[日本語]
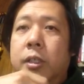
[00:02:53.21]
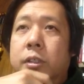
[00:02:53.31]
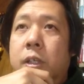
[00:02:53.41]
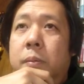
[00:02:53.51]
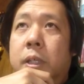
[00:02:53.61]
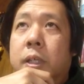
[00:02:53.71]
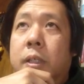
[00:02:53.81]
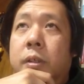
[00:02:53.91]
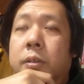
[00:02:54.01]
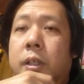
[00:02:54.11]
ちなみに
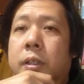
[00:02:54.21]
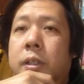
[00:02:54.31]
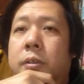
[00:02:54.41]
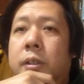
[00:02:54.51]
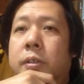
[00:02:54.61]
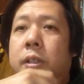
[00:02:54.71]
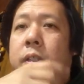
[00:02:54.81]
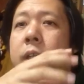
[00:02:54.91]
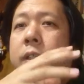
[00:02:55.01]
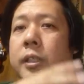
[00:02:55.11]
カーネル・サンダースはです
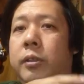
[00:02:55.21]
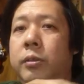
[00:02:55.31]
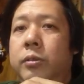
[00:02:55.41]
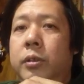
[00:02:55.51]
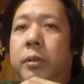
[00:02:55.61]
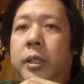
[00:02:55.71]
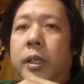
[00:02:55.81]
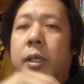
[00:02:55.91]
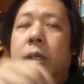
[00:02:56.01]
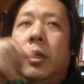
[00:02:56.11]
ね、大佐という意味
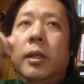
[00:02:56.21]
で、